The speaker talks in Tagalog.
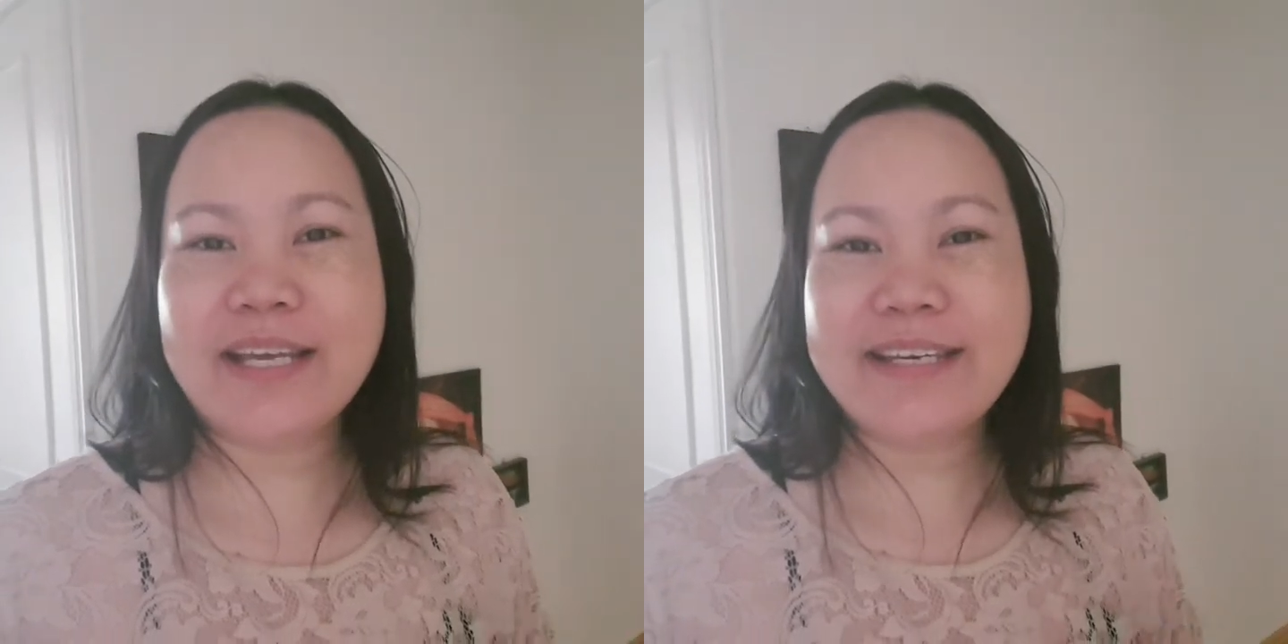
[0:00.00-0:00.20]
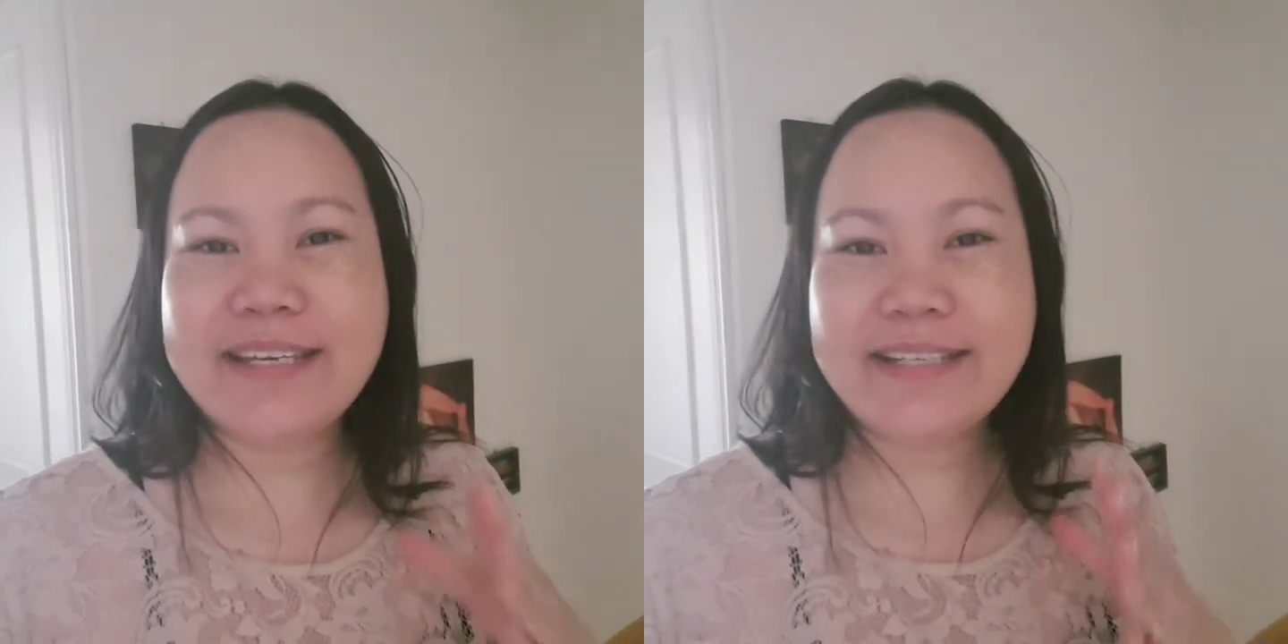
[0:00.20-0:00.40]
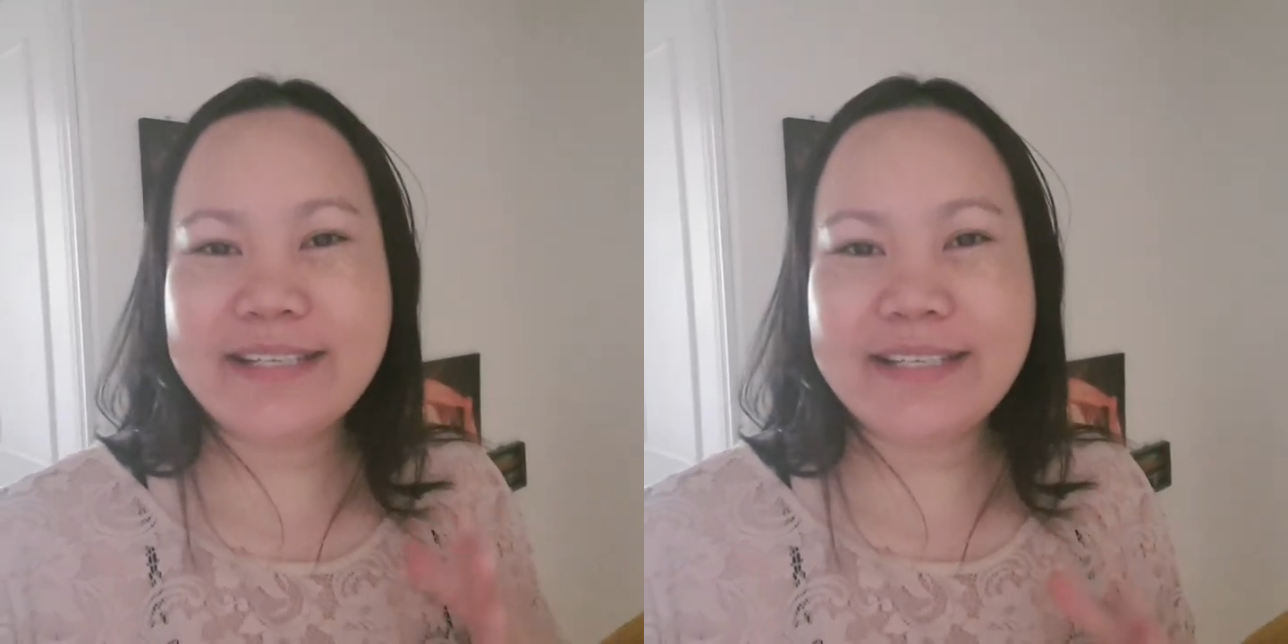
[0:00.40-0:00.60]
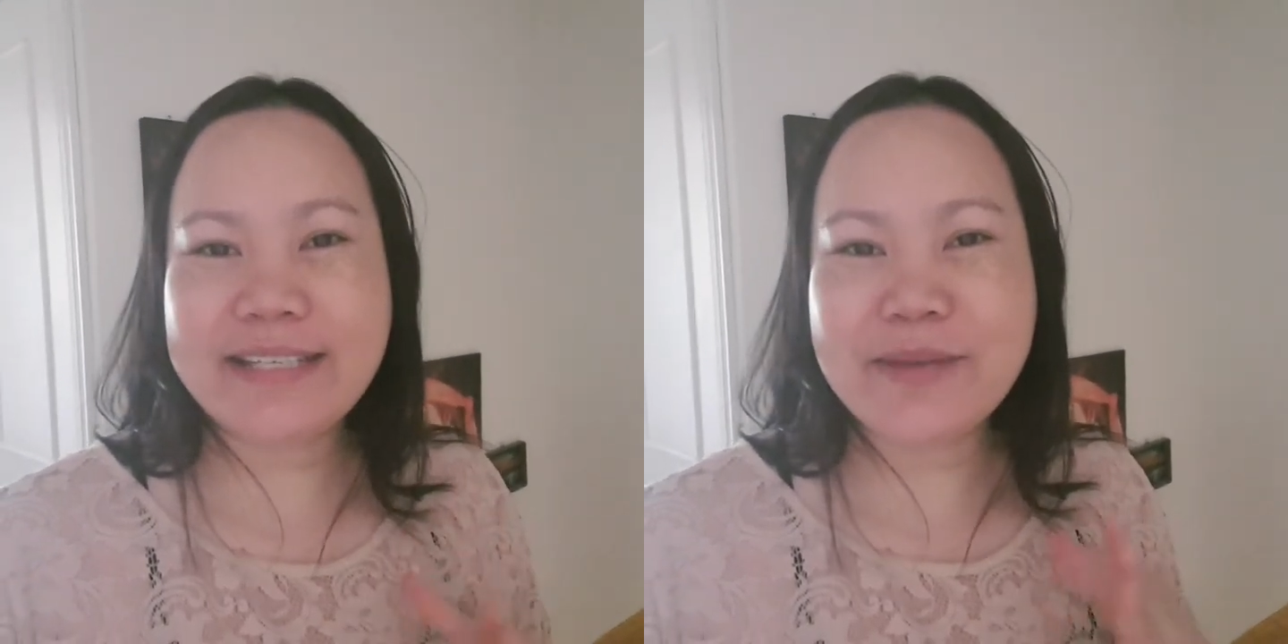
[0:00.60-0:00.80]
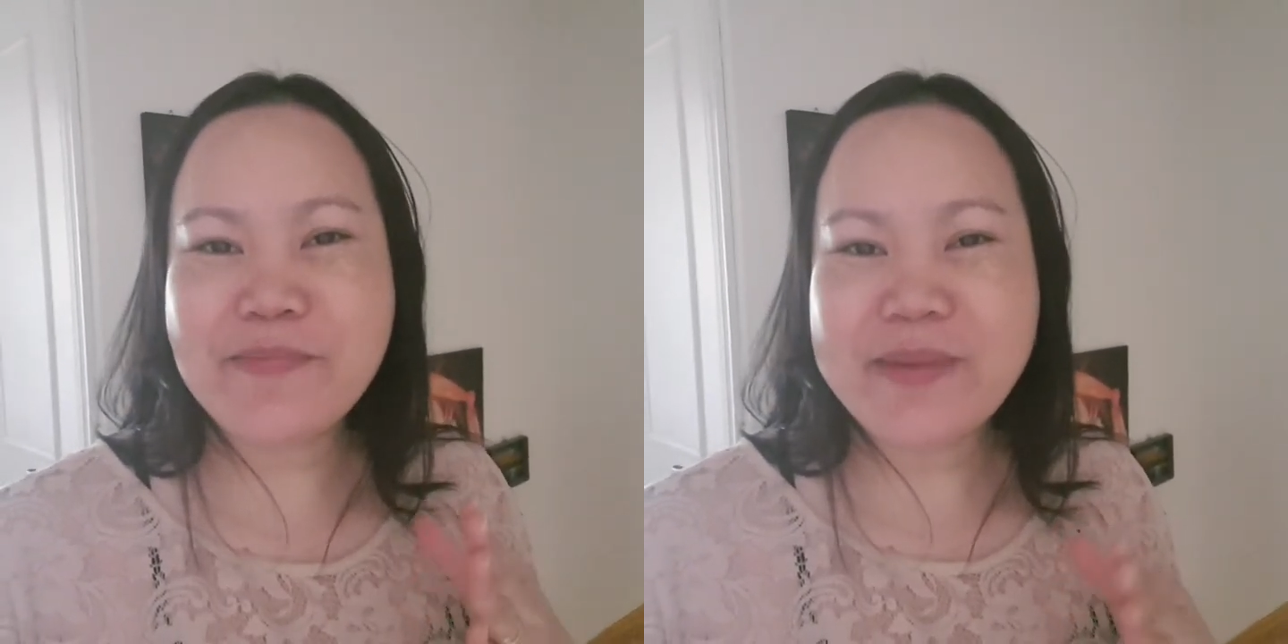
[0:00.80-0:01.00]
This is
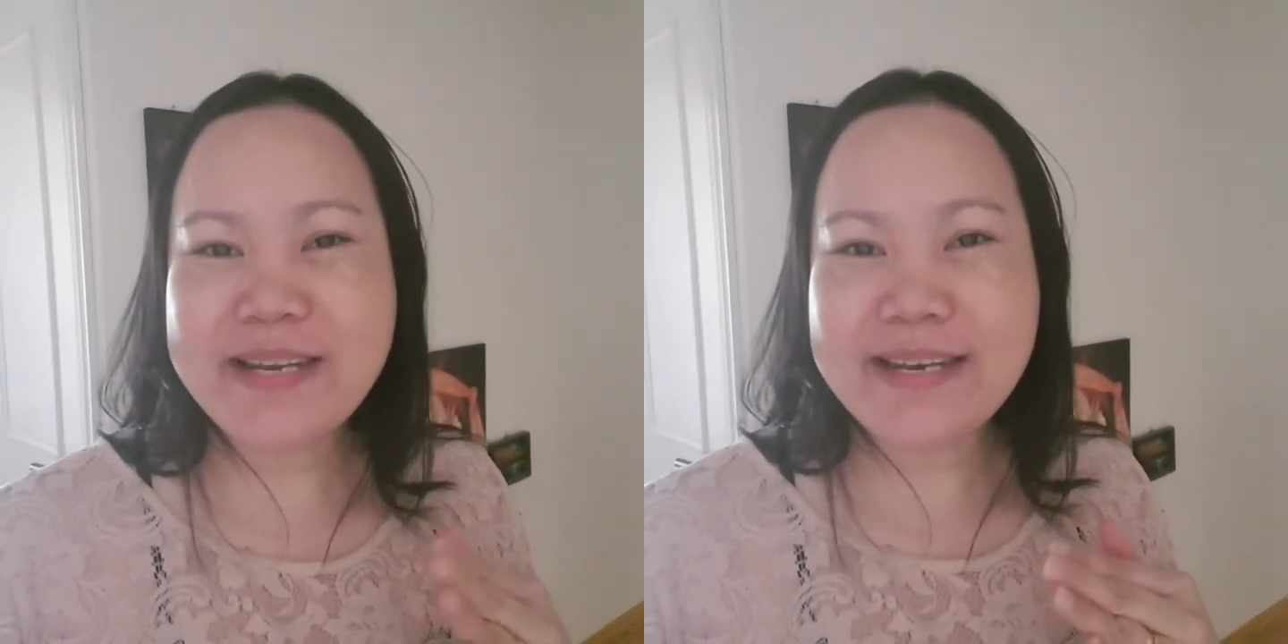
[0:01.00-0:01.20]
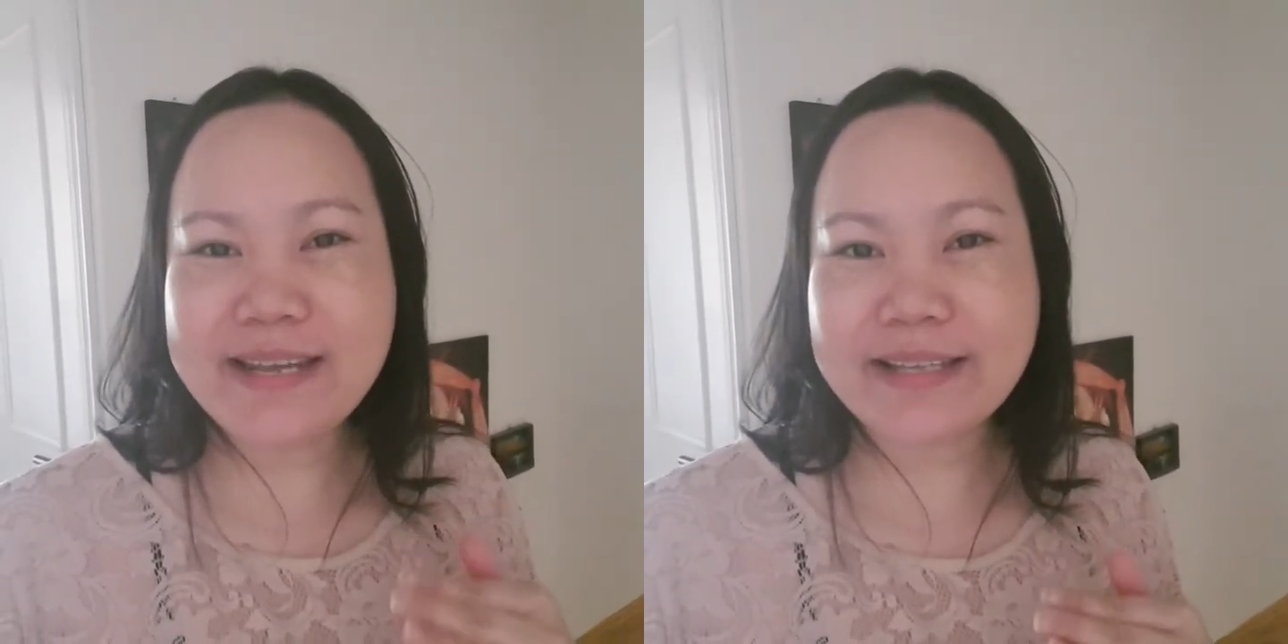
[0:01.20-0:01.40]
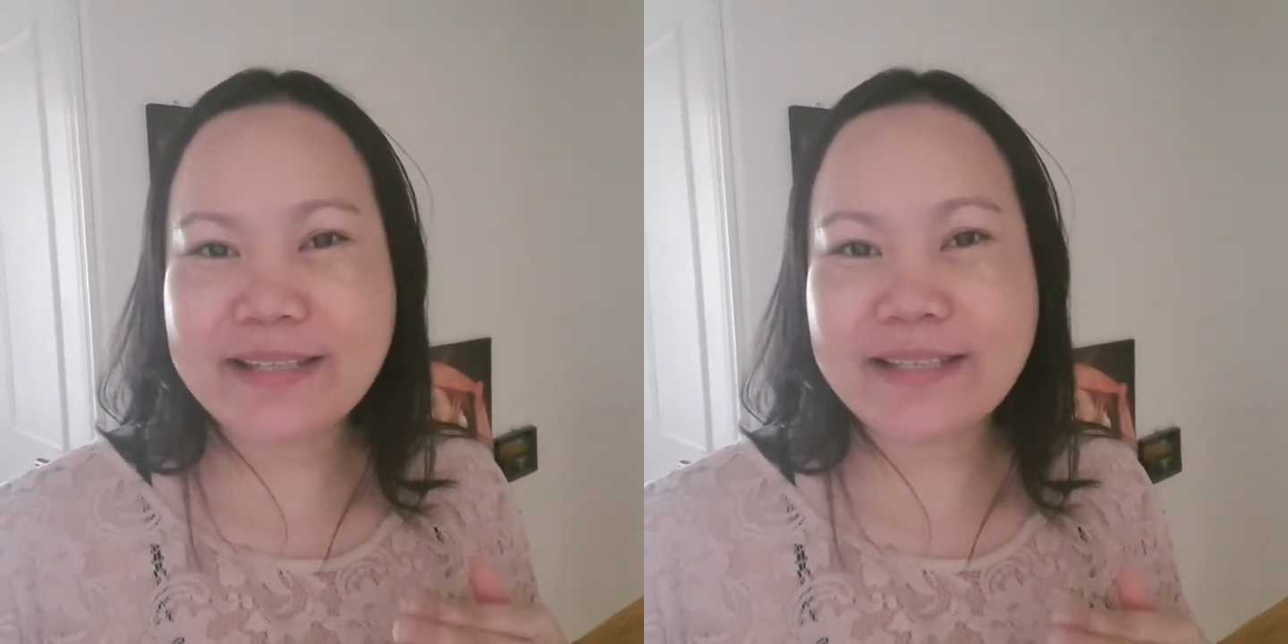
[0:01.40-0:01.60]
Simply Net